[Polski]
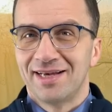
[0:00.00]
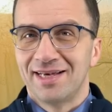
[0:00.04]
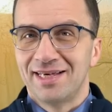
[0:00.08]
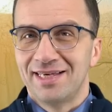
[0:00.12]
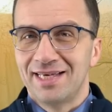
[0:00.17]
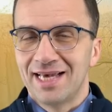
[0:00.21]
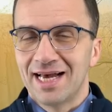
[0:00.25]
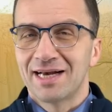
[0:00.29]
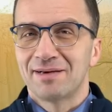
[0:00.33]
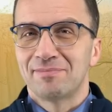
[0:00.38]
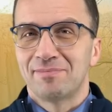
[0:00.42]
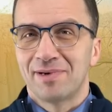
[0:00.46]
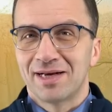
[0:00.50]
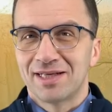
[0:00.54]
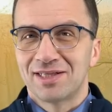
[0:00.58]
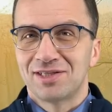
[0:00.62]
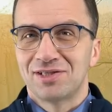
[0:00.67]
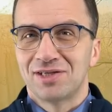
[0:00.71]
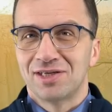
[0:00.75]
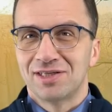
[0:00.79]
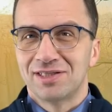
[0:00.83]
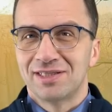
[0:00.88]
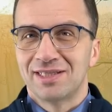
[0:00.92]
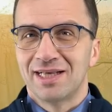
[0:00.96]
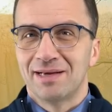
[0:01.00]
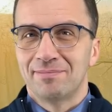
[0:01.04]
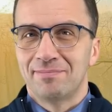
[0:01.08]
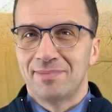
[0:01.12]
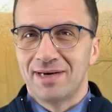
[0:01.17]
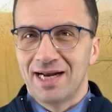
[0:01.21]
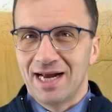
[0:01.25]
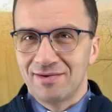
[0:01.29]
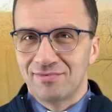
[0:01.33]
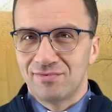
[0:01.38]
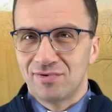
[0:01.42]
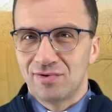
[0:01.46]
jak patrzeć na
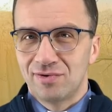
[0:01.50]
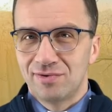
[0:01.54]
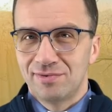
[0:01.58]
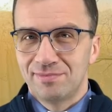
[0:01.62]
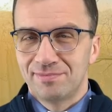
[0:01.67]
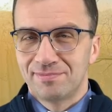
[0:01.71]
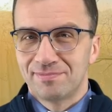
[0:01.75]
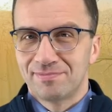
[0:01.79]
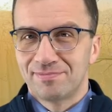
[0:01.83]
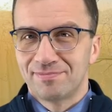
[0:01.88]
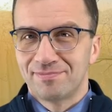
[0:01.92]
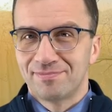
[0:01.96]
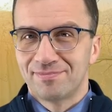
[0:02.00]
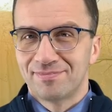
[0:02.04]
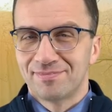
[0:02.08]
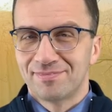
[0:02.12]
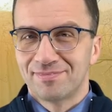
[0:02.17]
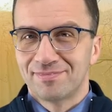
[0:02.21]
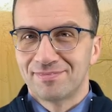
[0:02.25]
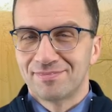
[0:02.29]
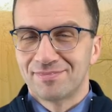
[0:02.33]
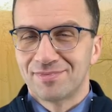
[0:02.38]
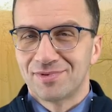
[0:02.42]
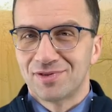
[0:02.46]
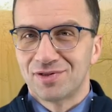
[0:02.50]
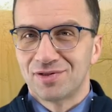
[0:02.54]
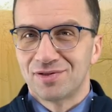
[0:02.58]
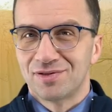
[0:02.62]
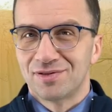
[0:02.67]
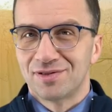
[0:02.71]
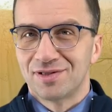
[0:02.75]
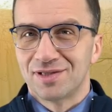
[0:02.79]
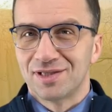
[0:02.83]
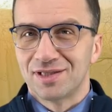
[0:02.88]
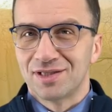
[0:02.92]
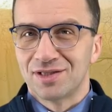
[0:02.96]
prawo,
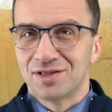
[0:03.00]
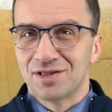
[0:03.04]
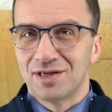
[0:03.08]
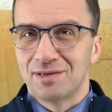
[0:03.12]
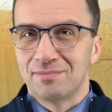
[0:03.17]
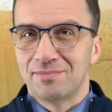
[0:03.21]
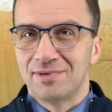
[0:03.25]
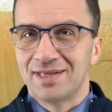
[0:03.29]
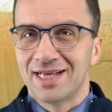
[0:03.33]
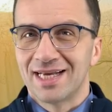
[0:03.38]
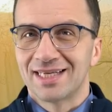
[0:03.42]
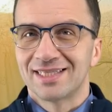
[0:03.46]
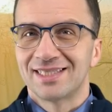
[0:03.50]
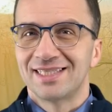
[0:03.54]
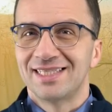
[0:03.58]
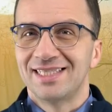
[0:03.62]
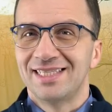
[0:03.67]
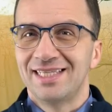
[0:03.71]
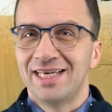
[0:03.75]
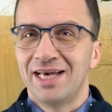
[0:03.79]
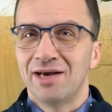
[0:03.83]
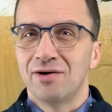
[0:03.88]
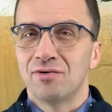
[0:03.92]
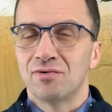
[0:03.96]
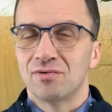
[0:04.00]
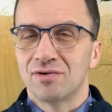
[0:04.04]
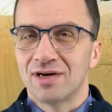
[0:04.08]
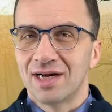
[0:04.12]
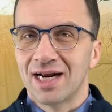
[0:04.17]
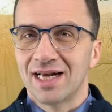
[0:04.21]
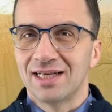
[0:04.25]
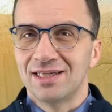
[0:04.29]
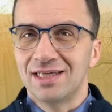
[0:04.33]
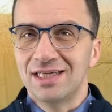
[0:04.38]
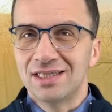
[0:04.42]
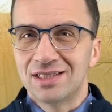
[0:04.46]
żeby nas nie
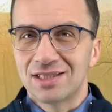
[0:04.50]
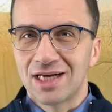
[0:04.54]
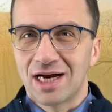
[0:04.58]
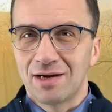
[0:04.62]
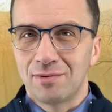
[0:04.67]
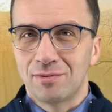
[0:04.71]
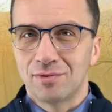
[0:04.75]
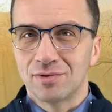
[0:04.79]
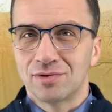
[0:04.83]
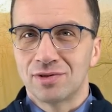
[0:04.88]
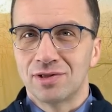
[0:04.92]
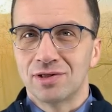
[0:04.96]
ograniczało,